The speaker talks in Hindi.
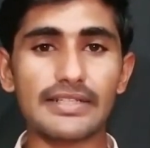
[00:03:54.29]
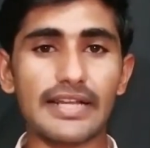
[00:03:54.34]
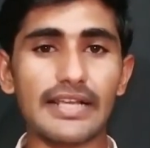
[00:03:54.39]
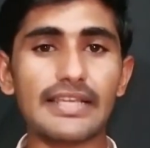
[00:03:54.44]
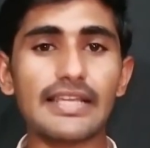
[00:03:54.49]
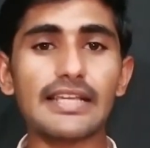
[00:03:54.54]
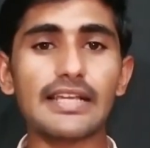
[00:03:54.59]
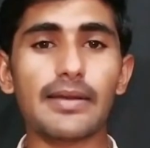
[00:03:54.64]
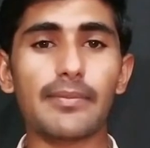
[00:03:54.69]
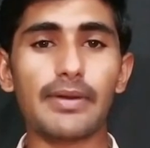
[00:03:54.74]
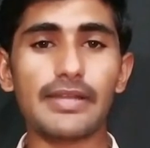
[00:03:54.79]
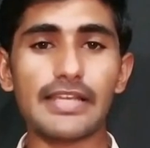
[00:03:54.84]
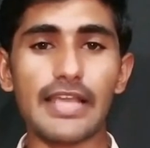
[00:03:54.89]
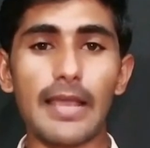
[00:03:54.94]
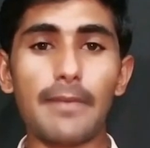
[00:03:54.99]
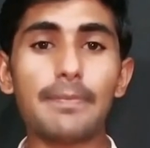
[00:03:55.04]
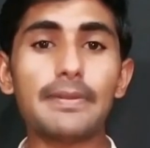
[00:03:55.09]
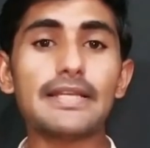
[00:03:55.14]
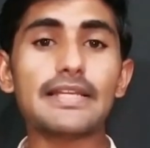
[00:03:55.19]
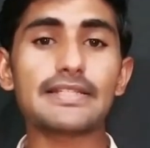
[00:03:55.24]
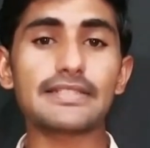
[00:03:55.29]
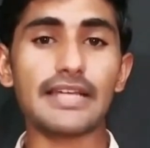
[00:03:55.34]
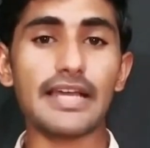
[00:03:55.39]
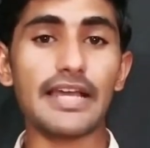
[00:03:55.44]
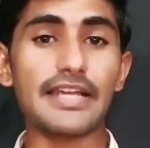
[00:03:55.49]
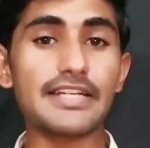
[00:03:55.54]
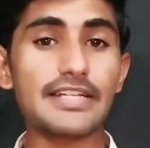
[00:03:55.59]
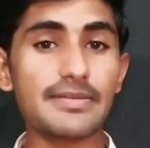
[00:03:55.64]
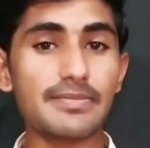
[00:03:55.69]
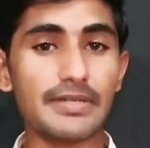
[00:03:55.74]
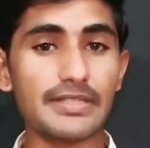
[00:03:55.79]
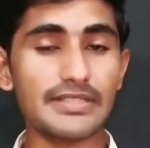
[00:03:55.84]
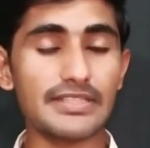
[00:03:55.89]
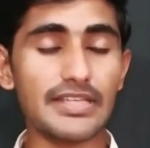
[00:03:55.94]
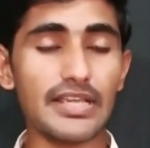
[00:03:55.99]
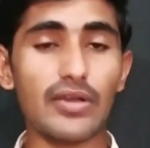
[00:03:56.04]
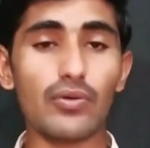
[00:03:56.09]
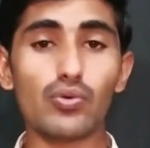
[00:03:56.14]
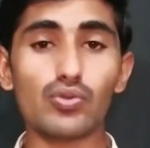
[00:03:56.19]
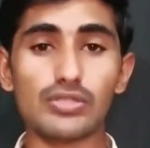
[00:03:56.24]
ट्रैकिंग हमारी एपिलेट आईडी बनती है